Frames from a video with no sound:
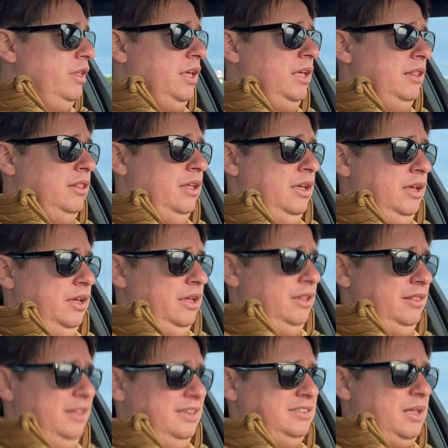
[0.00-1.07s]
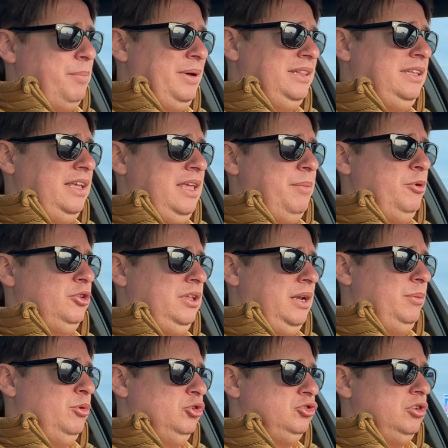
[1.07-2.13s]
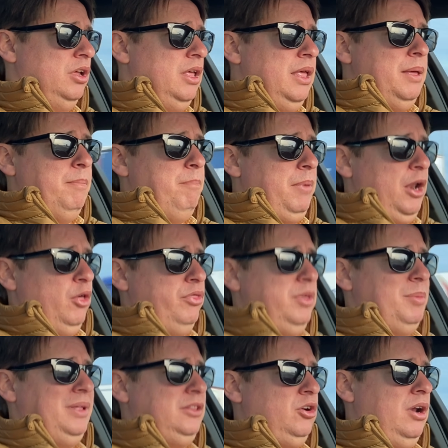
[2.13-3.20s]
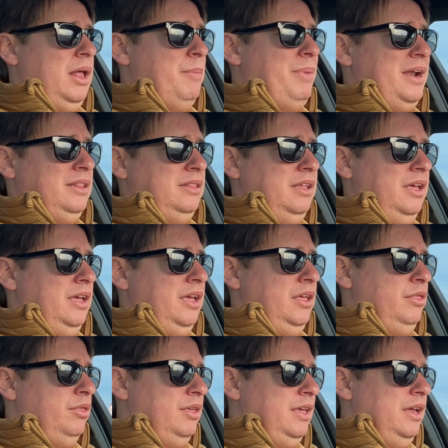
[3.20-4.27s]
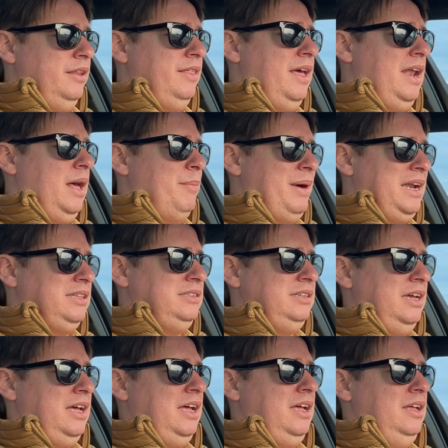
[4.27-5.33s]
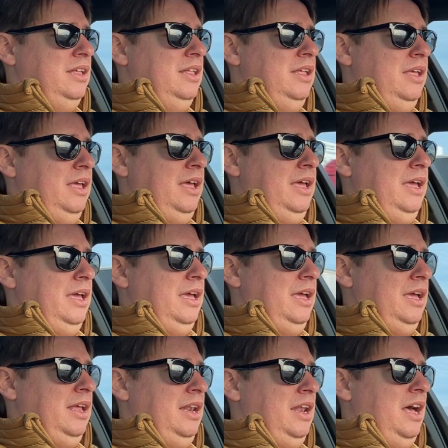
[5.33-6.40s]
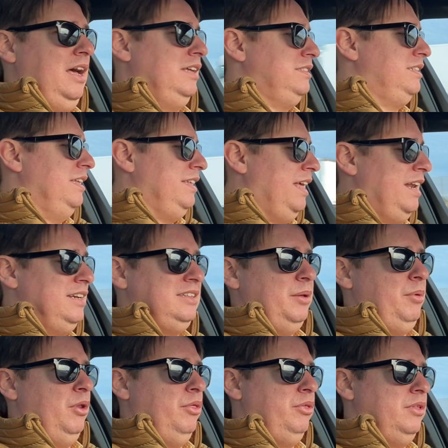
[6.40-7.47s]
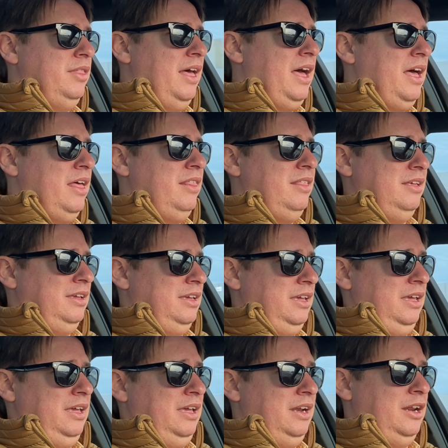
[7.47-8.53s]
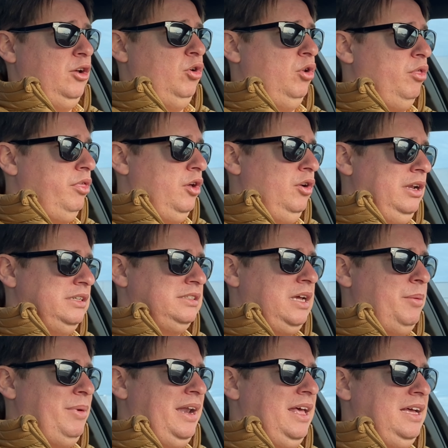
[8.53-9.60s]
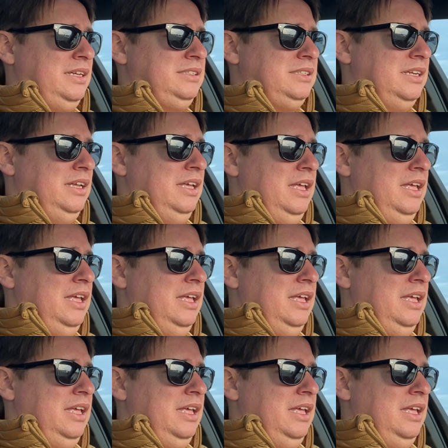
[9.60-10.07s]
de, esta pantalla, pero tenemos velocímetro en la parte izquierda, la marcha, eh, las señales de velocidad que reconoce con las cámaras.